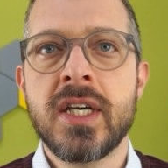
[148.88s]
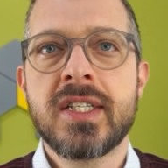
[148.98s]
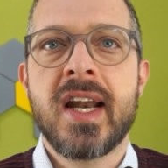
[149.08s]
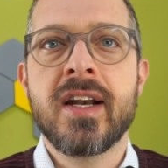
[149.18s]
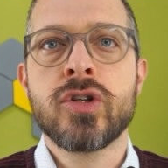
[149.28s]

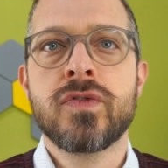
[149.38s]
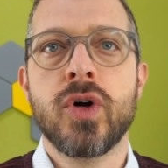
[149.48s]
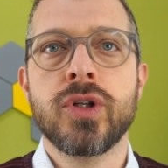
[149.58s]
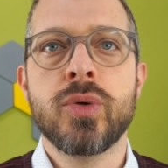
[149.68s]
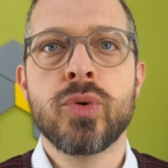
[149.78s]
saranno
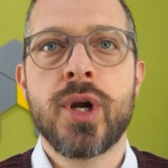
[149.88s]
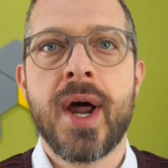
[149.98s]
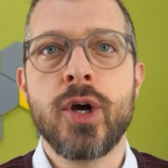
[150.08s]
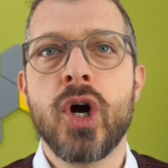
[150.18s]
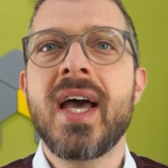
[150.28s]
svolti in un
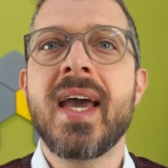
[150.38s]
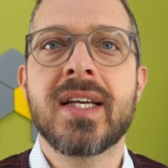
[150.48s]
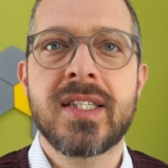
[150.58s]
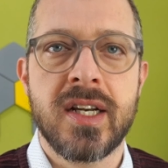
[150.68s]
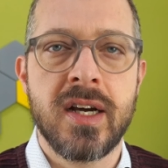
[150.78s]
orario
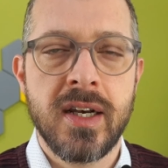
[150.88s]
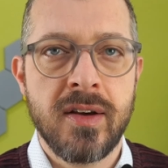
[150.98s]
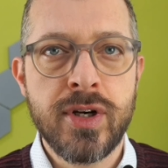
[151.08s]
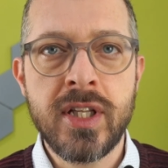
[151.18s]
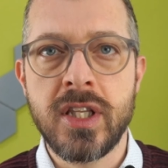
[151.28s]
extra
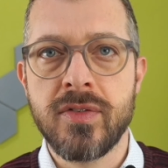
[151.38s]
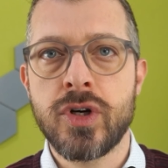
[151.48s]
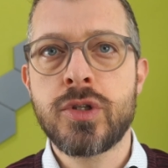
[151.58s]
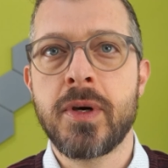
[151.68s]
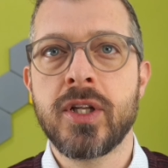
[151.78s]
lavorativo
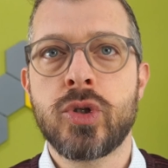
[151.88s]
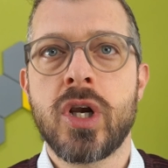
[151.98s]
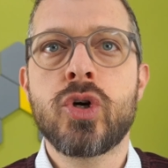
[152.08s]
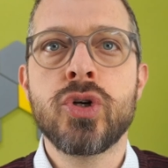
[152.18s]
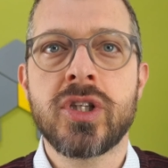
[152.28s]
rispetto
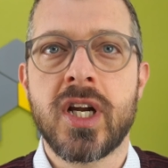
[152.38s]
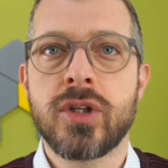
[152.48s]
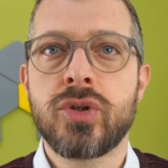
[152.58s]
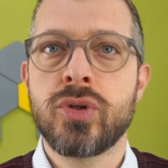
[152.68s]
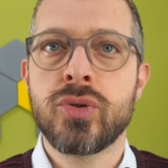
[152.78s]
al
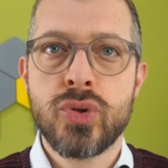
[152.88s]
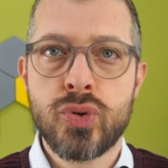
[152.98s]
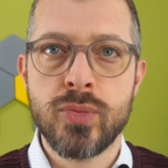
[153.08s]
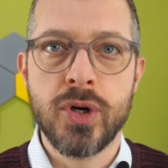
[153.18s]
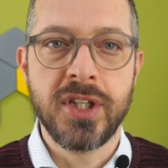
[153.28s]
contratto
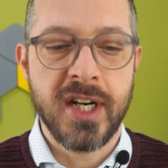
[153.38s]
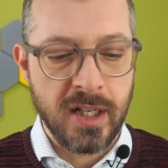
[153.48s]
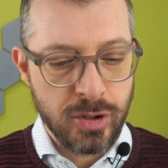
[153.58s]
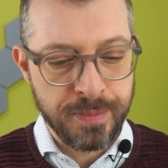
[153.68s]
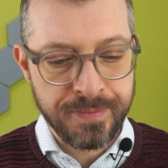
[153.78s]

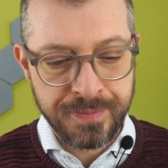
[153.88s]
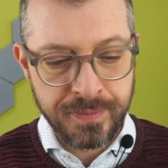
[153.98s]
subordinato.